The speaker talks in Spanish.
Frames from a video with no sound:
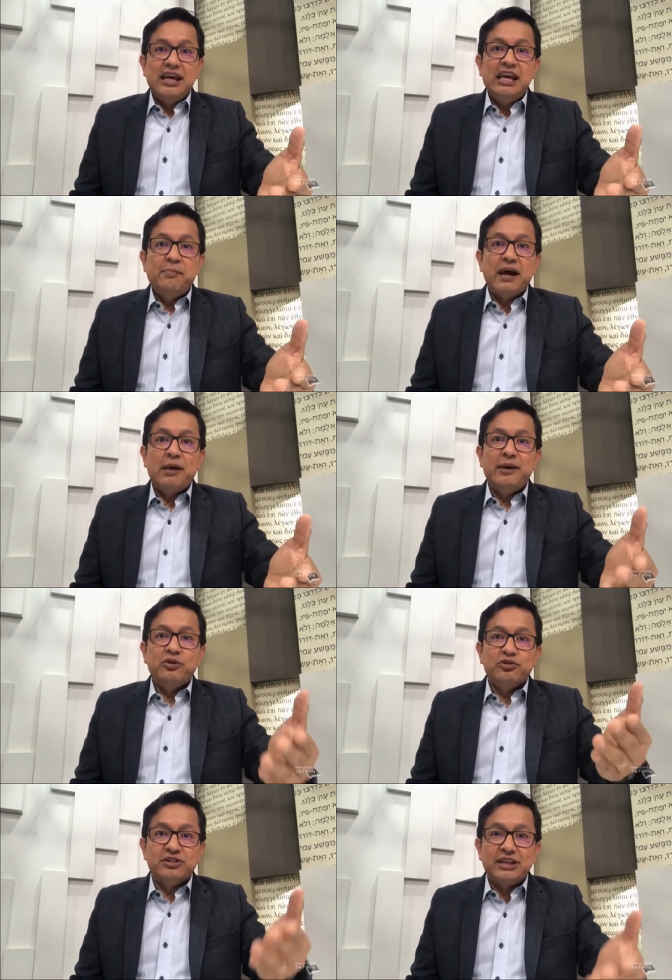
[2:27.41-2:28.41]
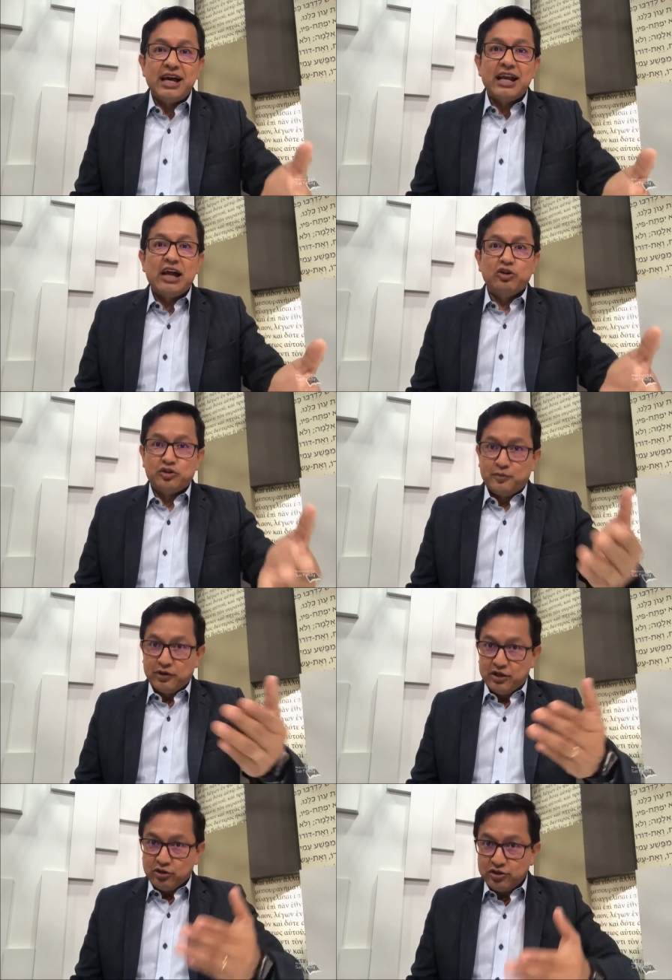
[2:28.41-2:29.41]
y para avergonzar a los
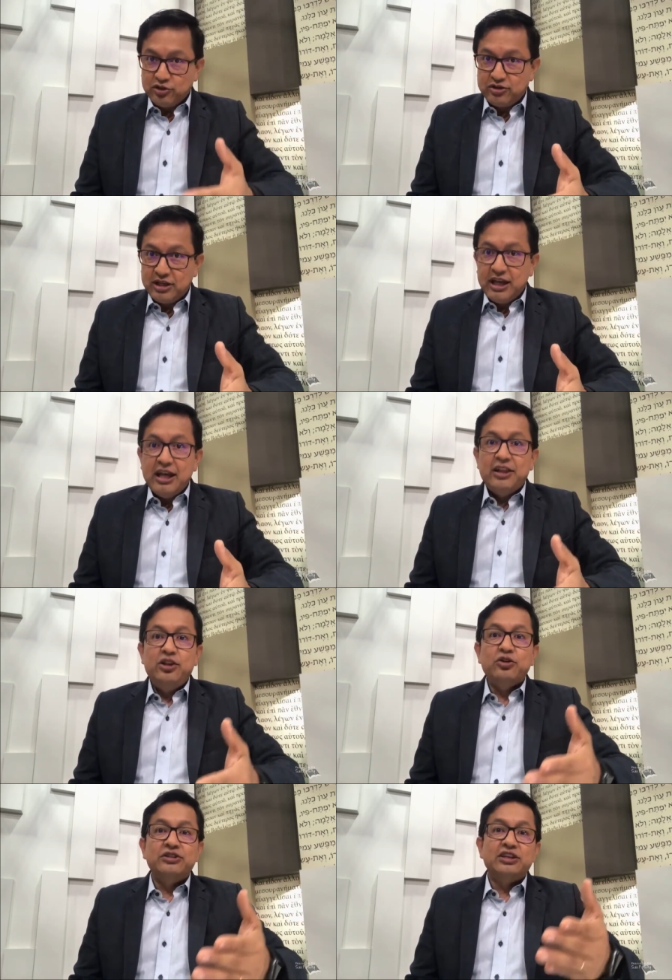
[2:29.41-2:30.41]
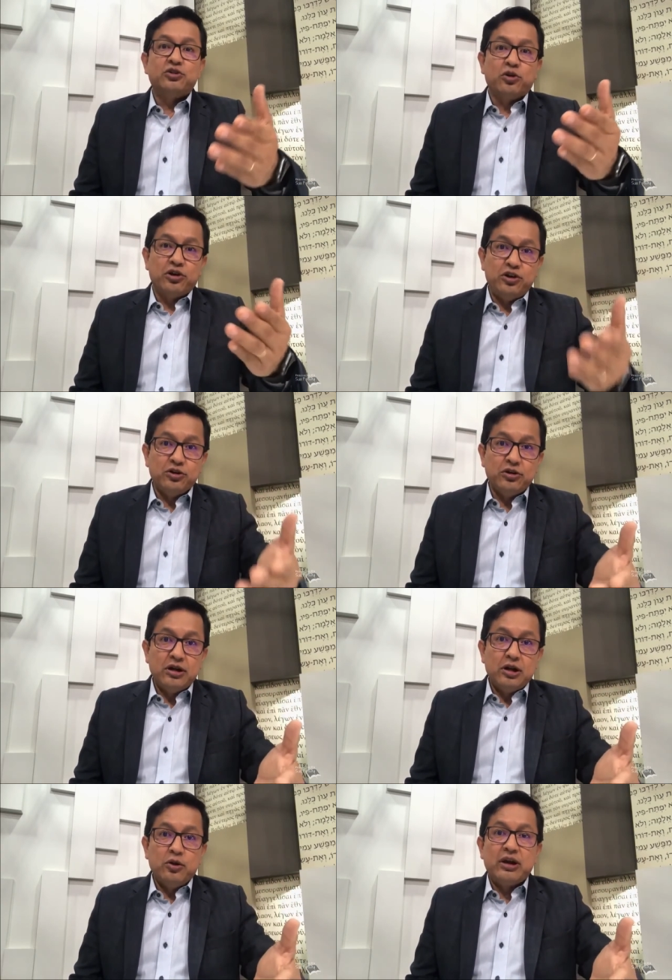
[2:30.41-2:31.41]
poderosos, Dios escogió
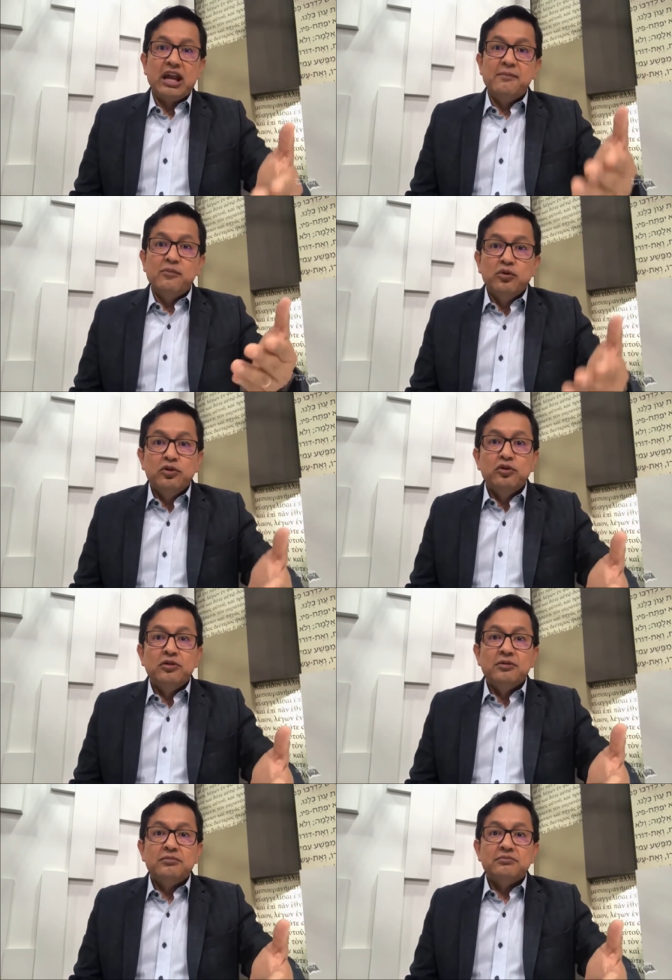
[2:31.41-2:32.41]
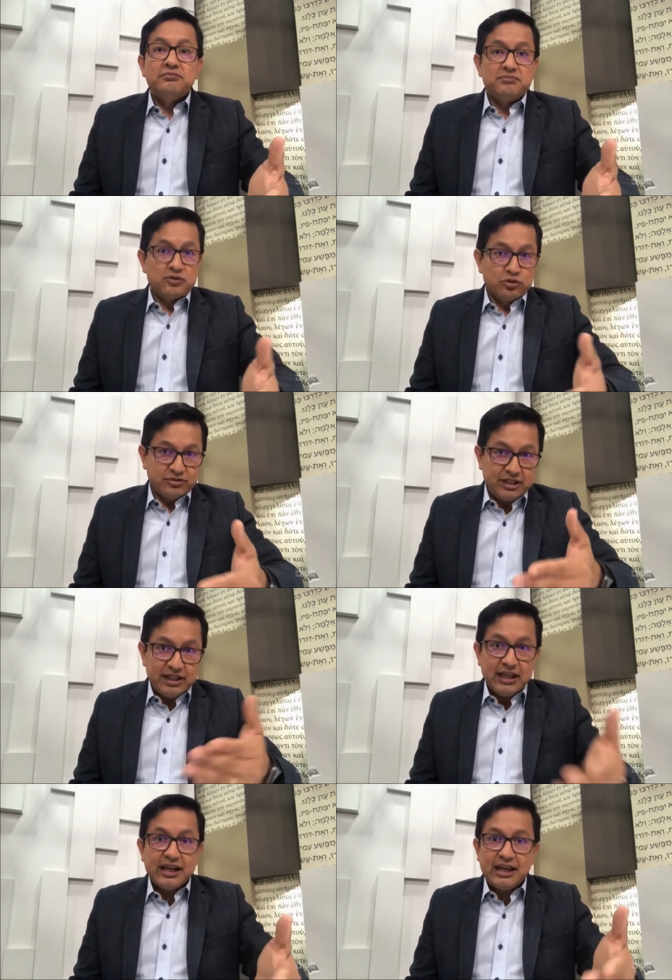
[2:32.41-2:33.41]
lo que el mundo
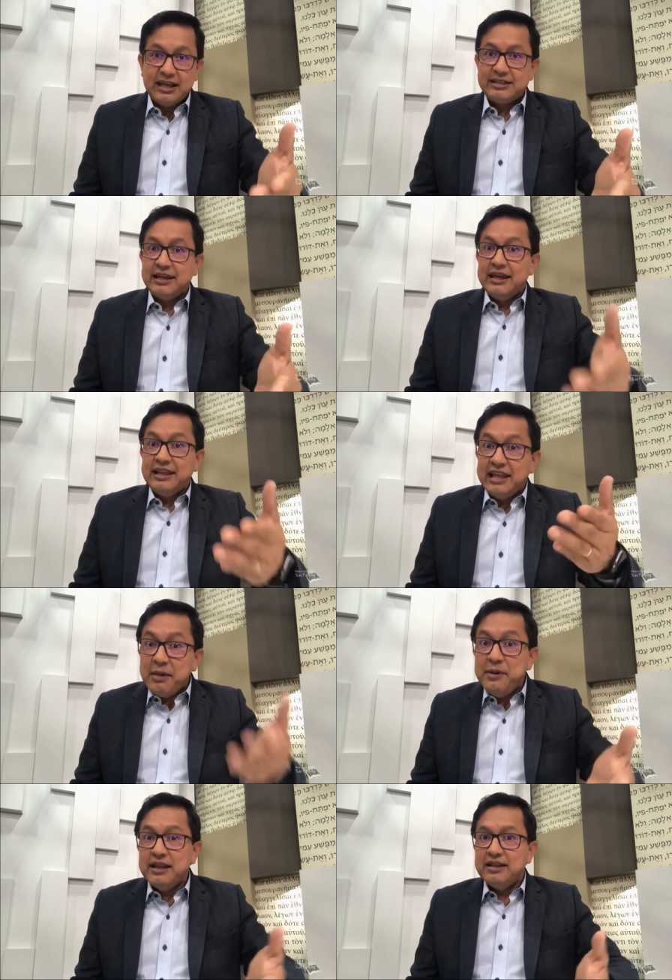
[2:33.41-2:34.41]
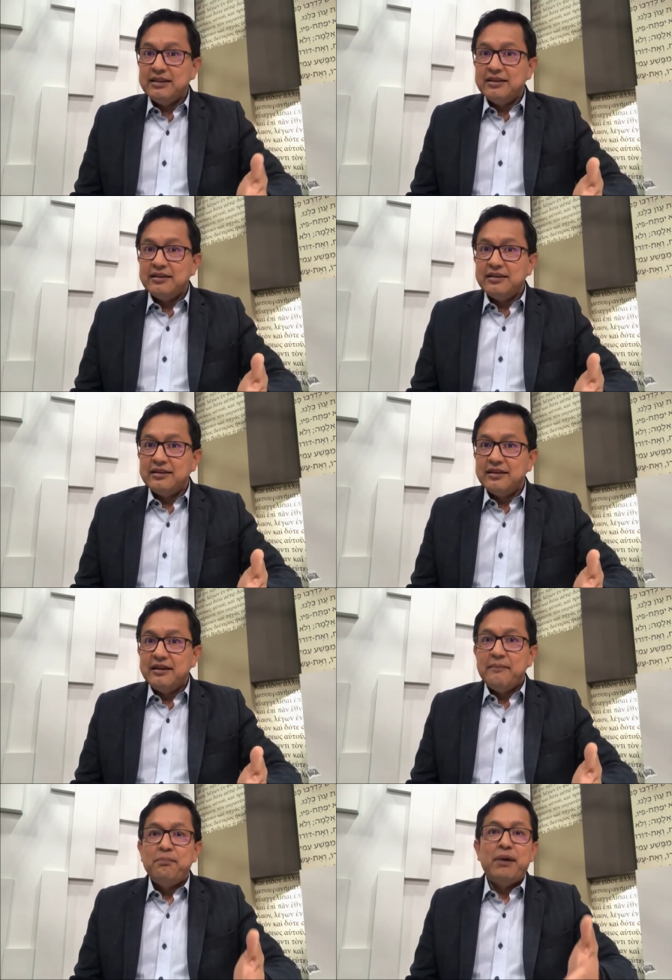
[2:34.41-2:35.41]
considera que es débil.
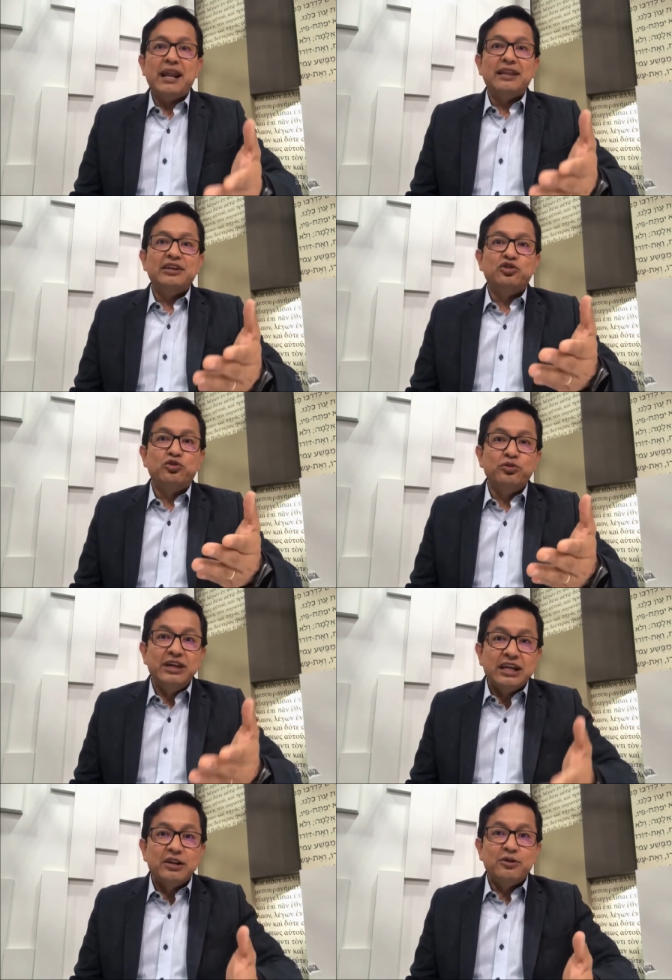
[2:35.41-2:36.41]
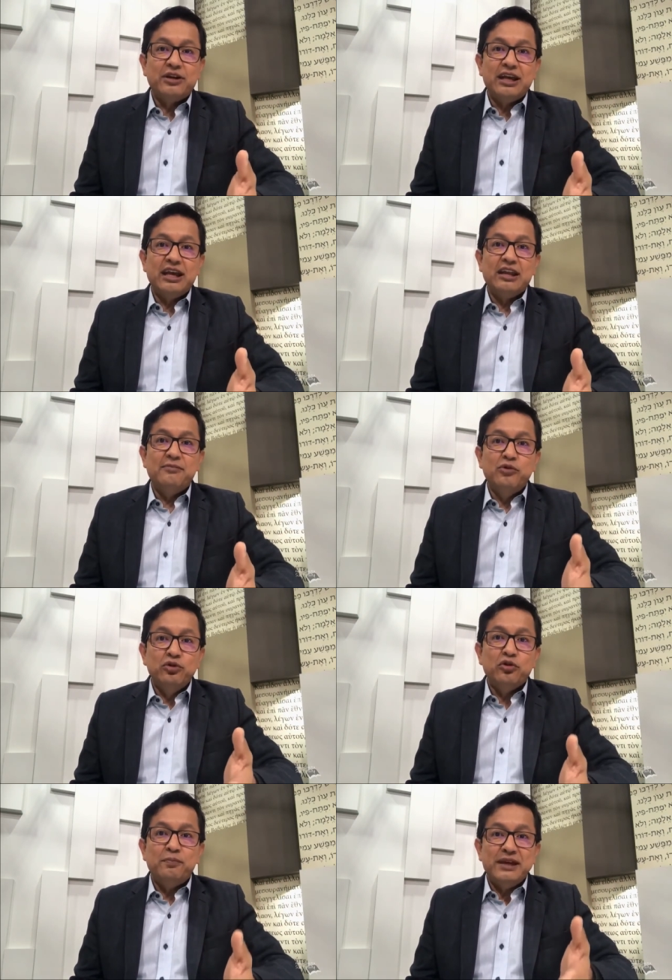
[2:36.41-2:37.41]
Para destruir lo que el
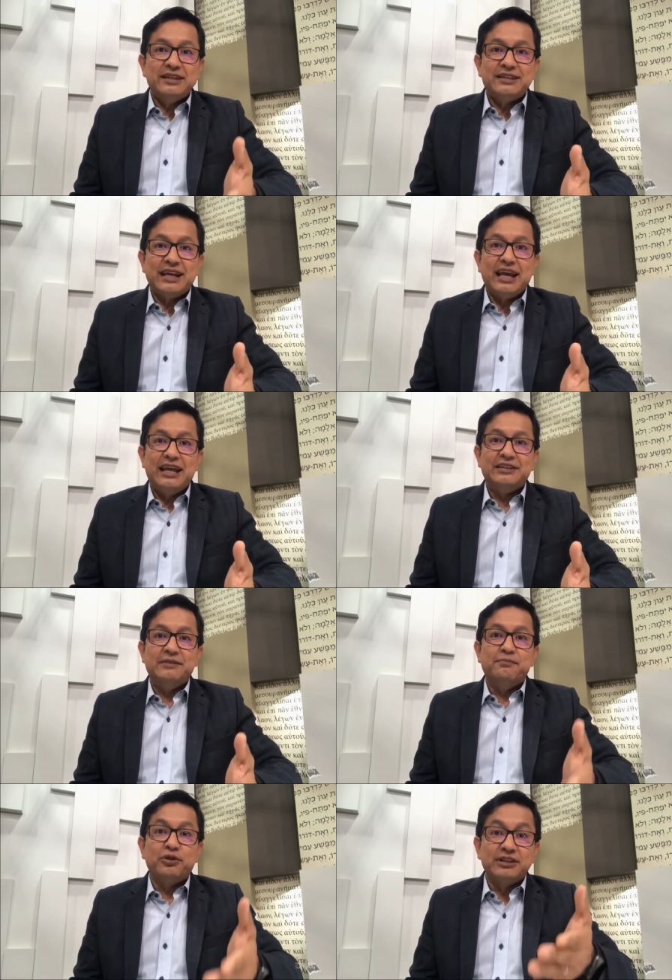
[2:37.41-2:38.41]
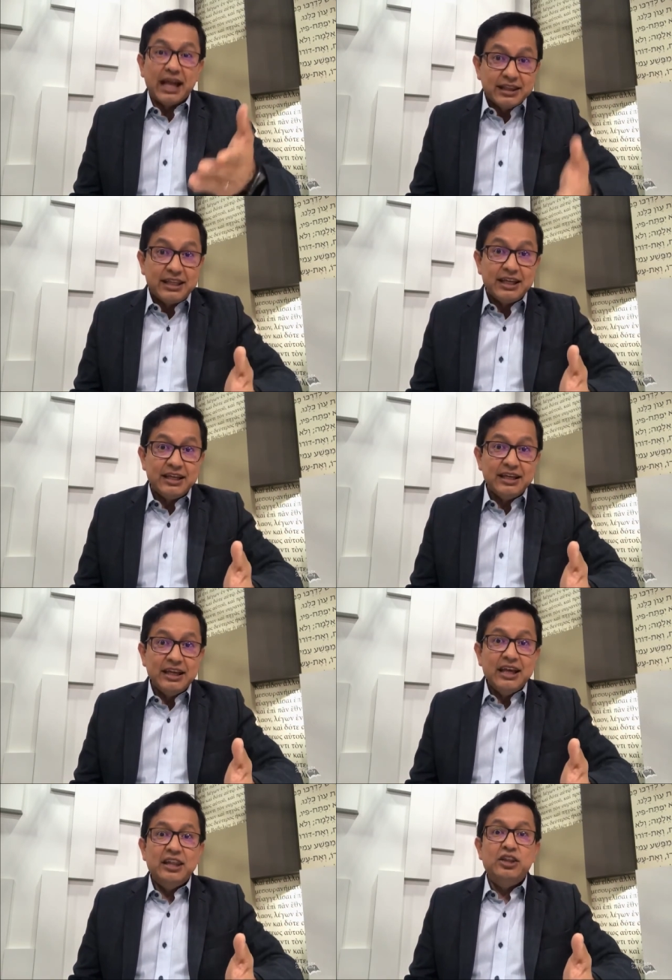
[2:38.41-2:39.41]
mundo piensa que es importante,
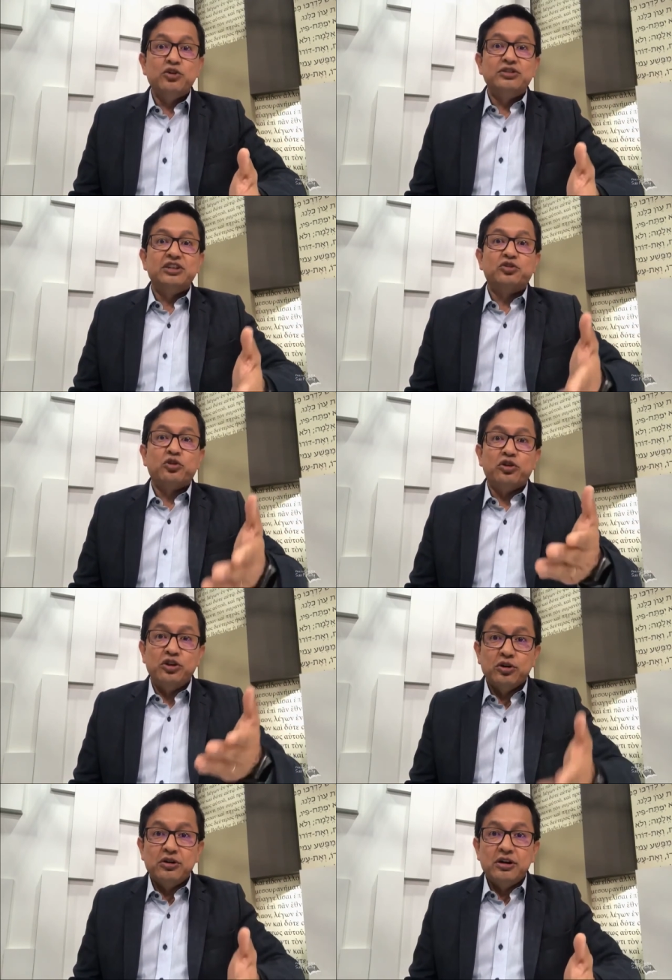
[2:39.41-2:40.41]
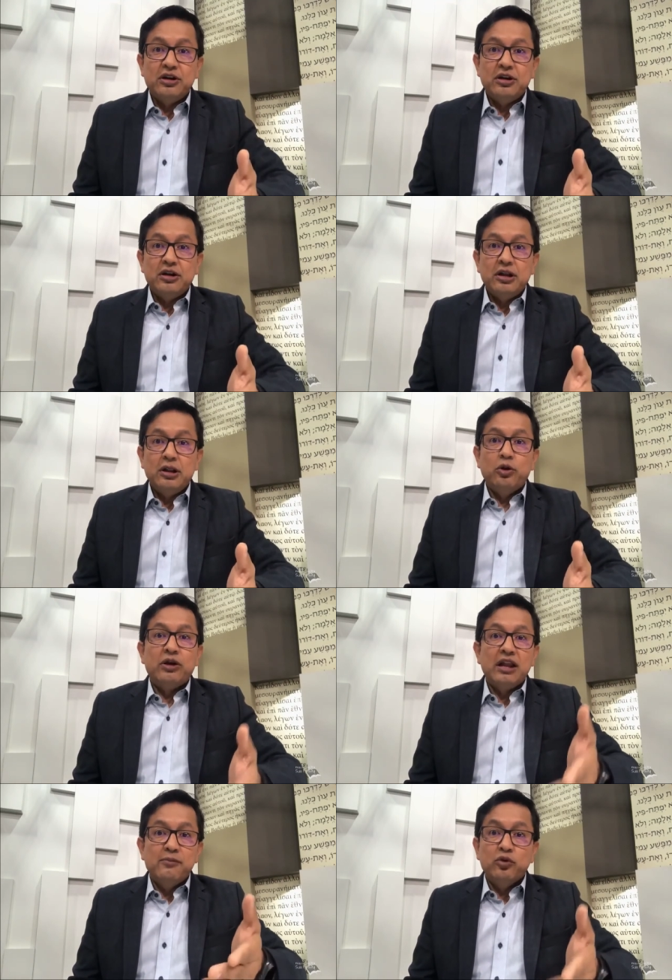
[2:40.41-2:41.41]
Dios escogió lo
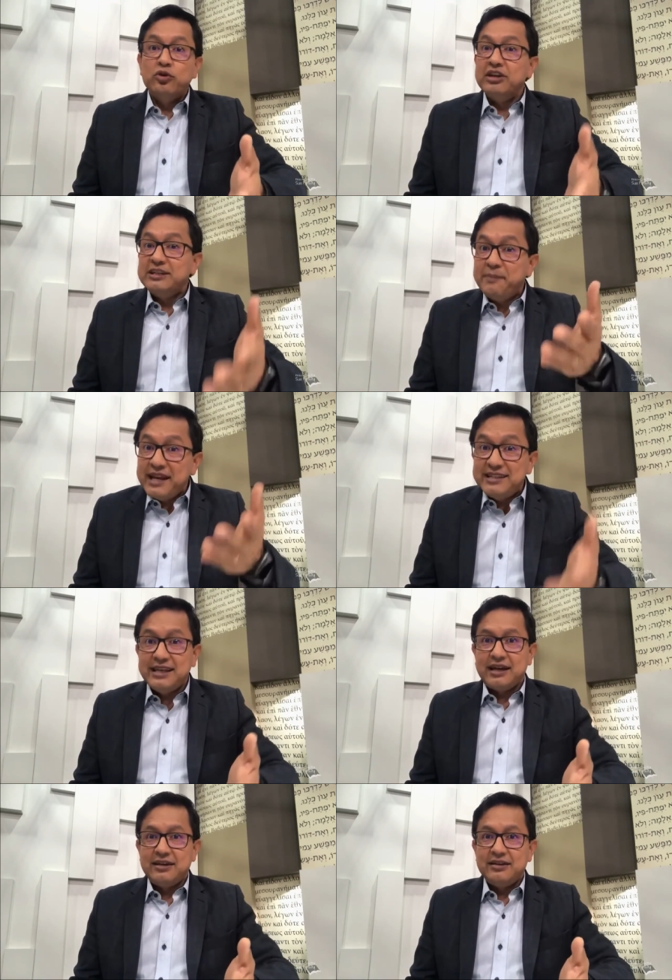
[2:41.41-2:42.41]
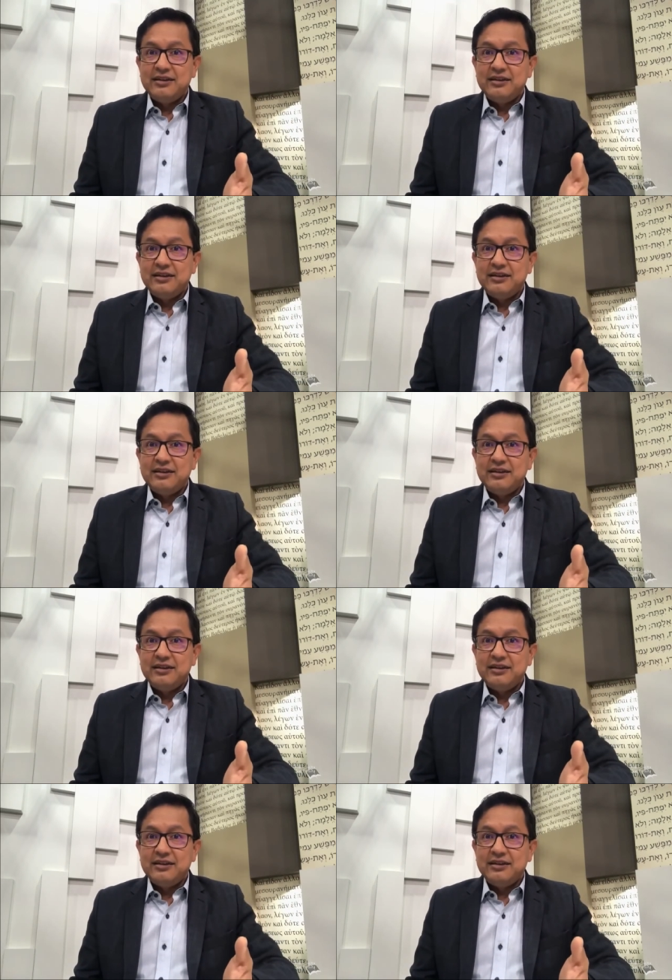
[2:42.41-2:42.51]
que el mundo desprecia.